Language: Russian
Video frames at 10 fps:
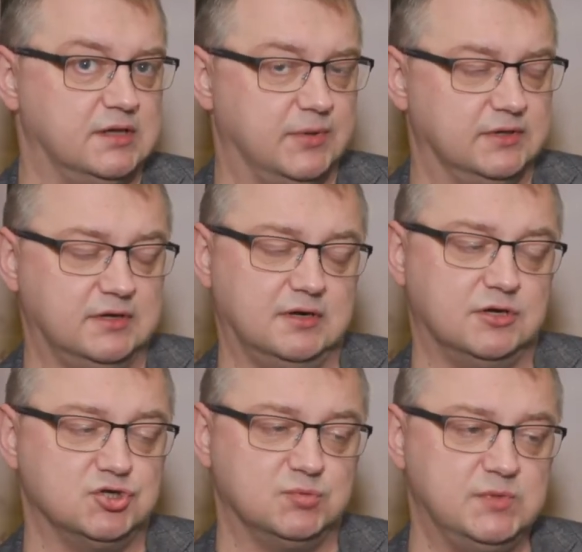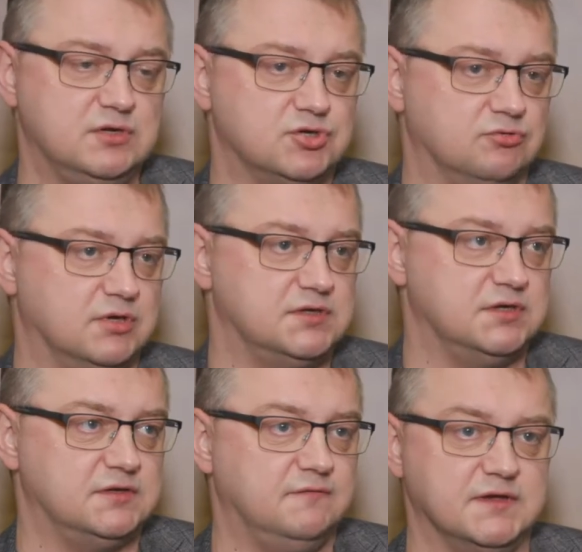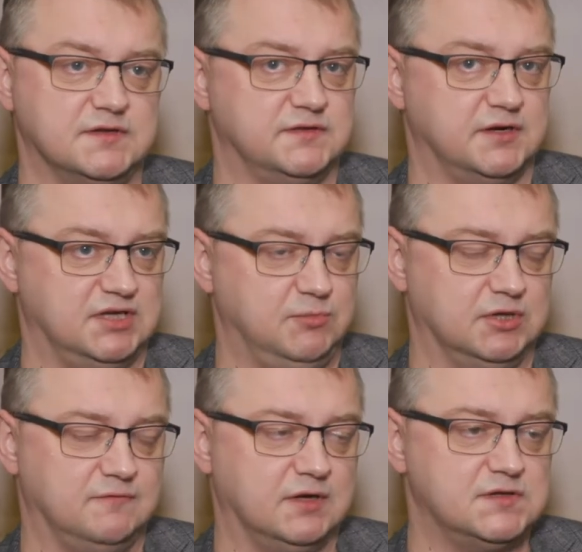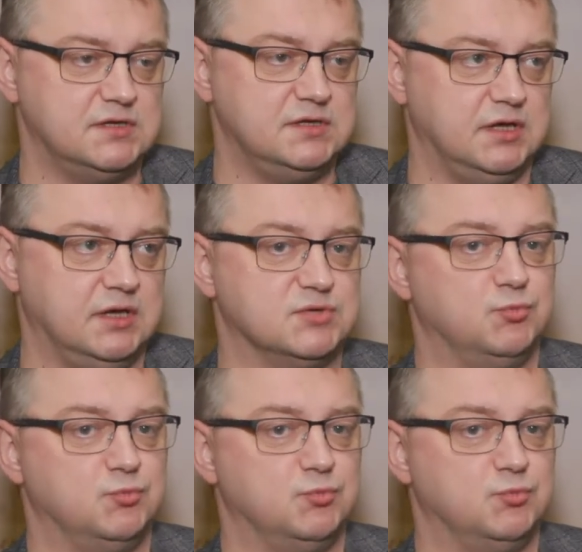Дополнительно хочу отметить, что у нас есть весь ассортимент вакцин и